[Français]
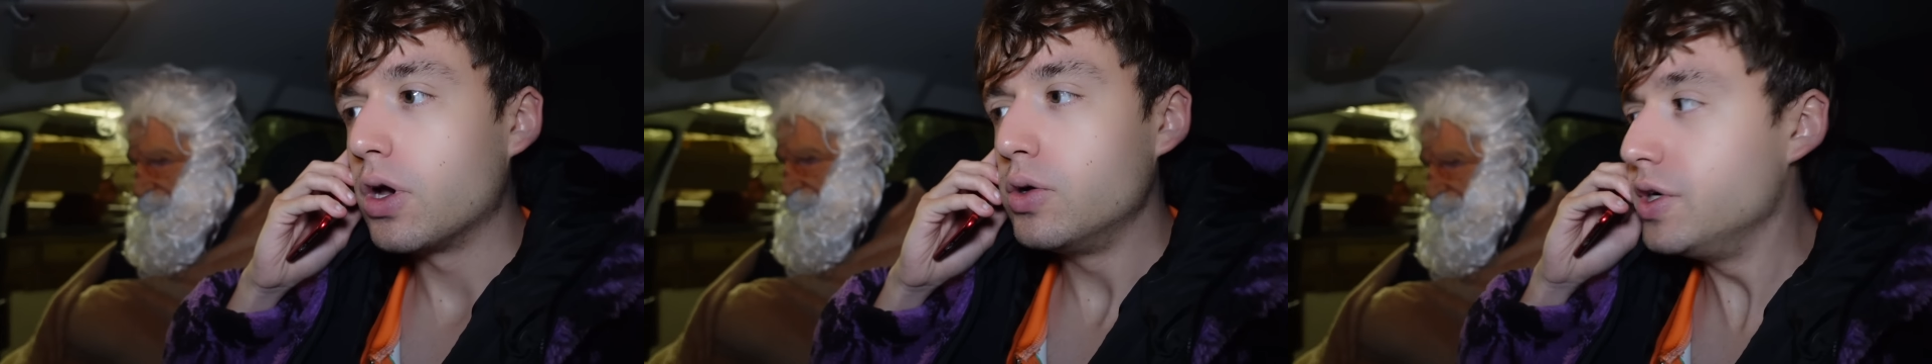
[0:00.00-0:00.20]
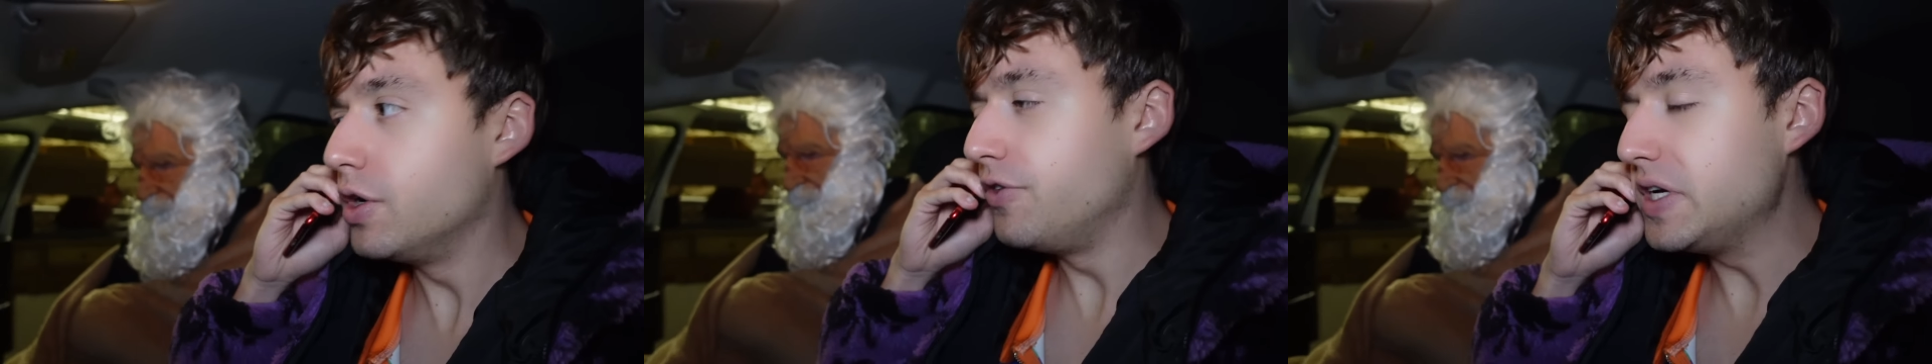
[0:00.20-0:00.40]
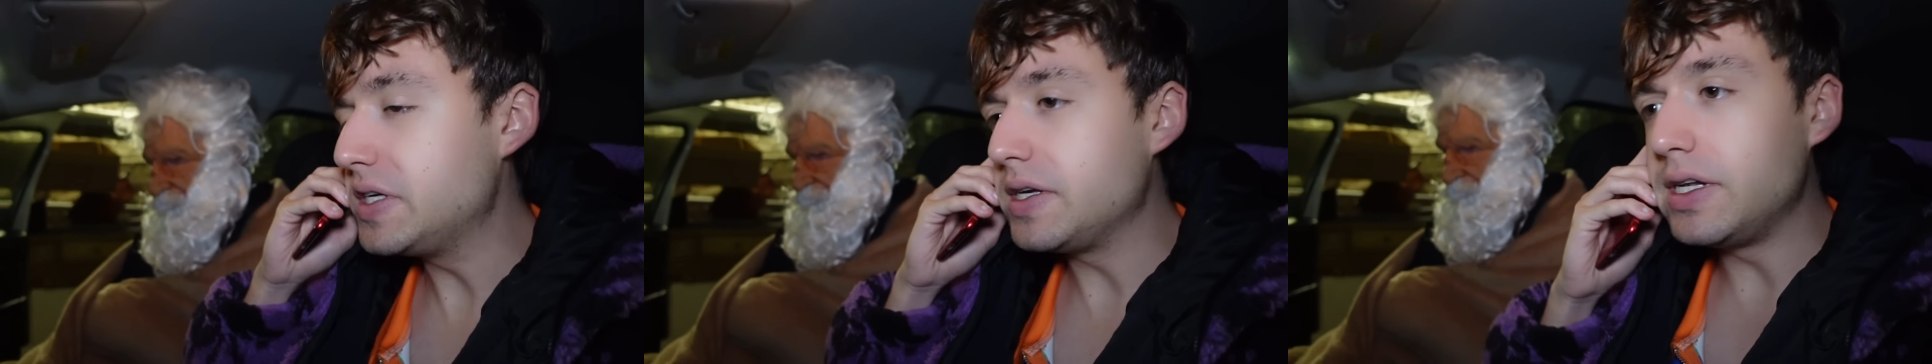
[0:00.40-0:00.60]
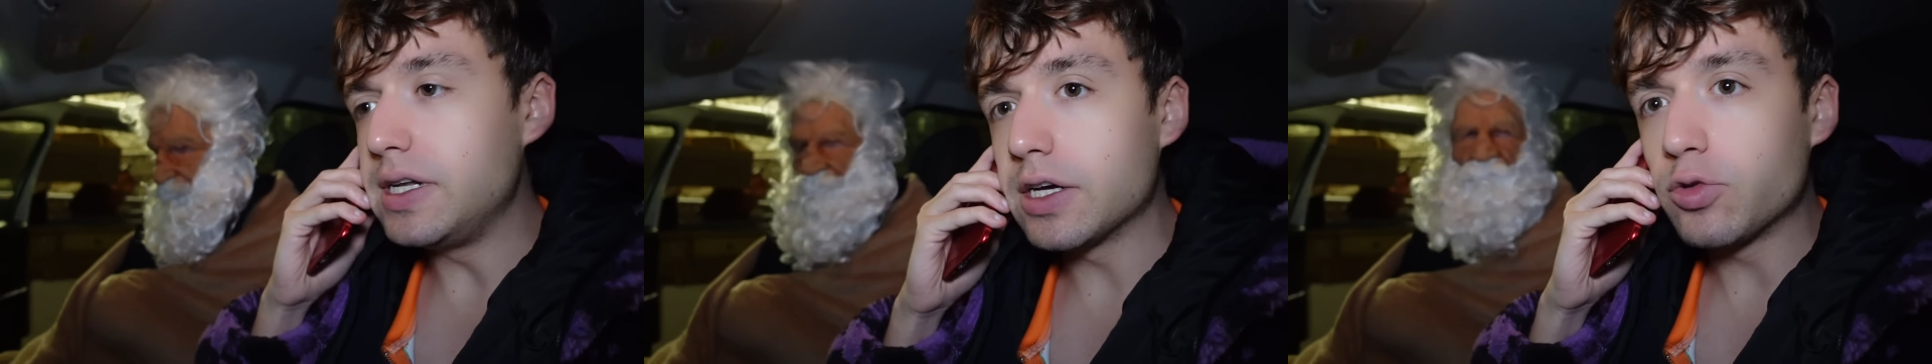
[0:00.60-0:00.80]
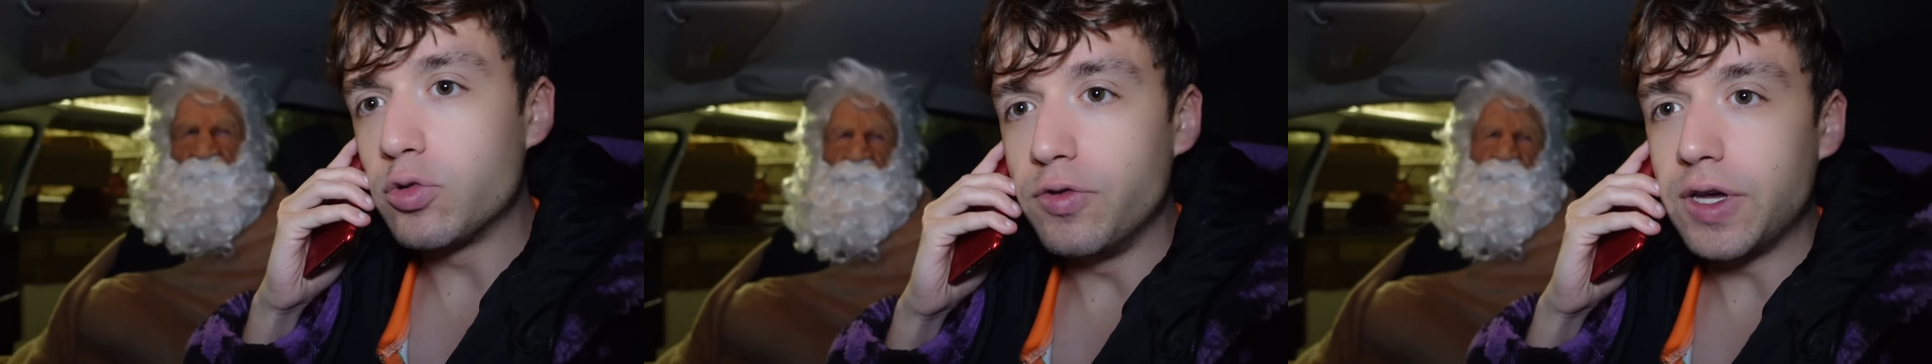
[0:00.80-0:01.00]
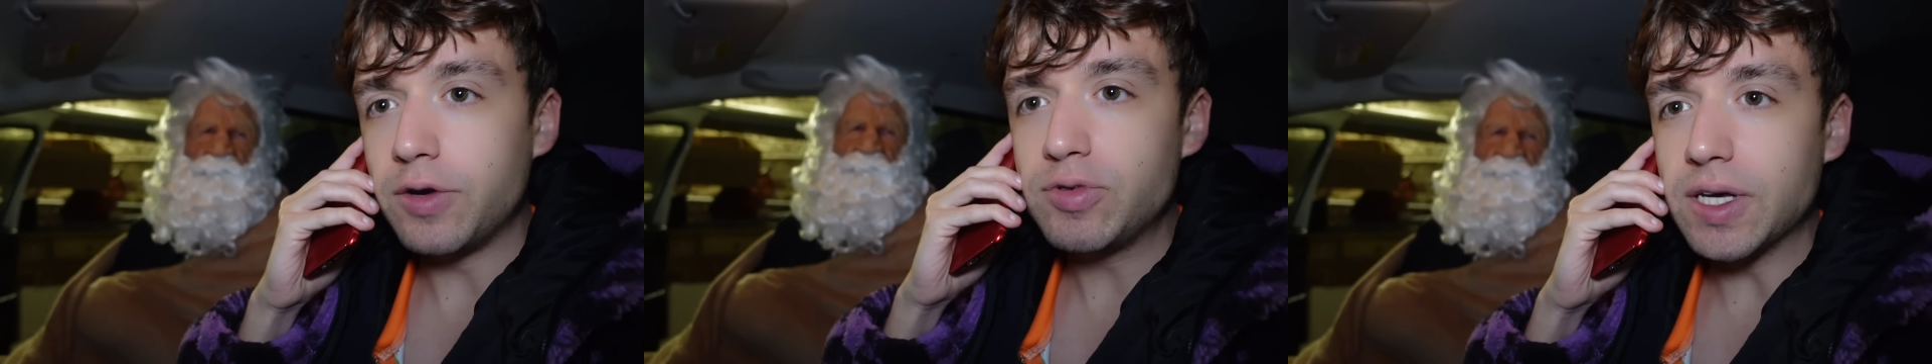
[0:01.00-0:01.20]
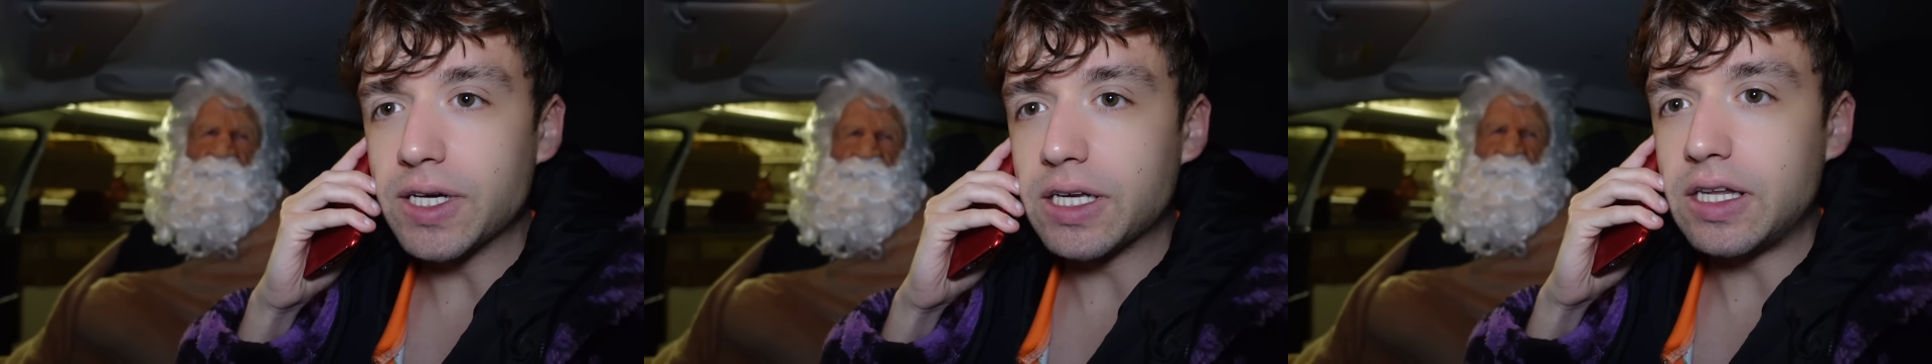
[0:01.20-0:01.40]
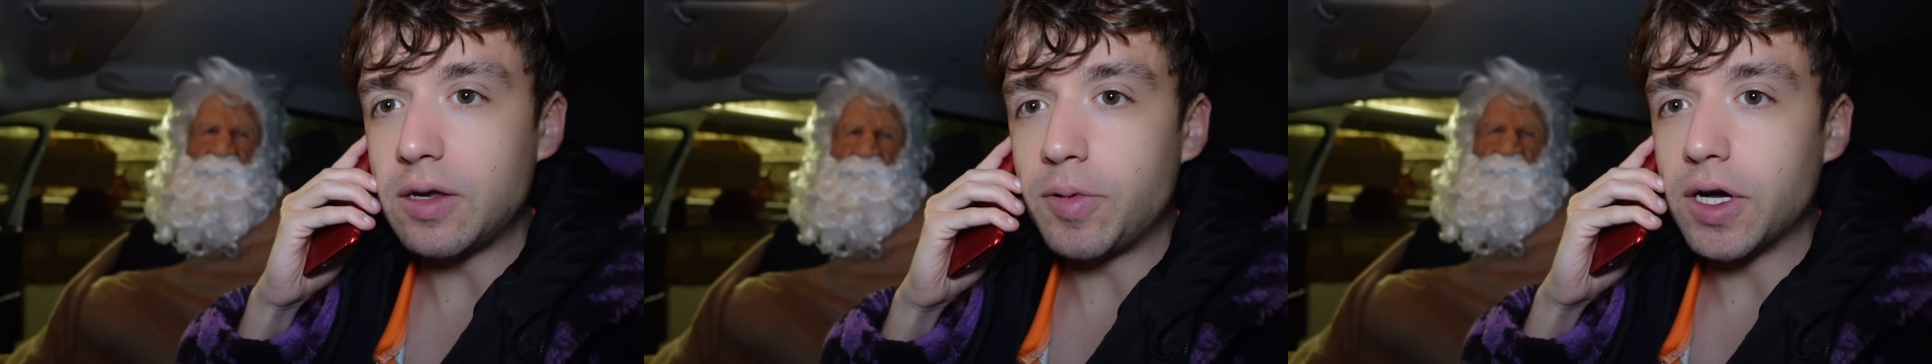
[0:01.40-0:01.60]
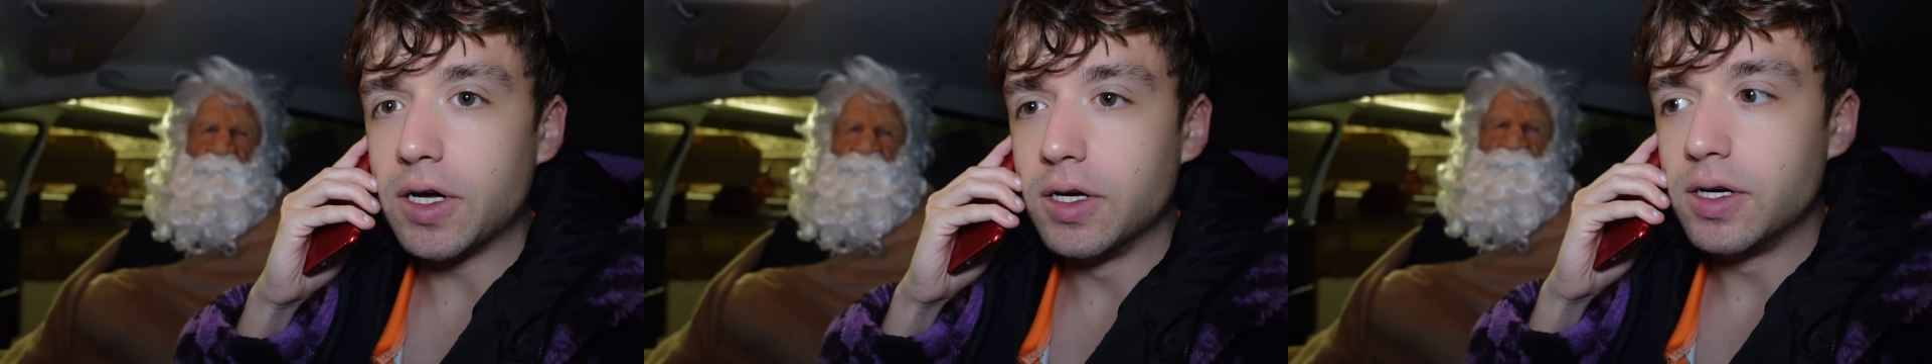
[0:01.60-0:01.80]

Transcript: Oui, on va essayer de les retrouver, vous inquiétez pas.